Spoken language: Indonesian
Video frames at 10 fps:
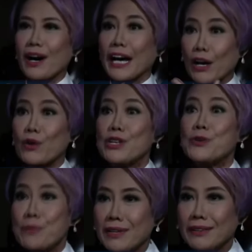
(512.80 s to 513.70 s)
wah
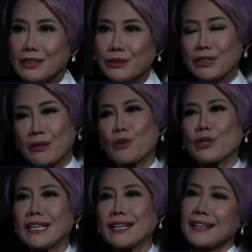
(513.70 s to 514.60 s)
heroisme gitu
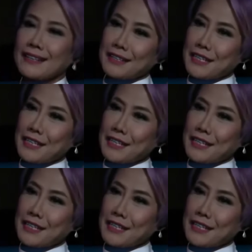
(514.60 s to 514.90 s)
terbukti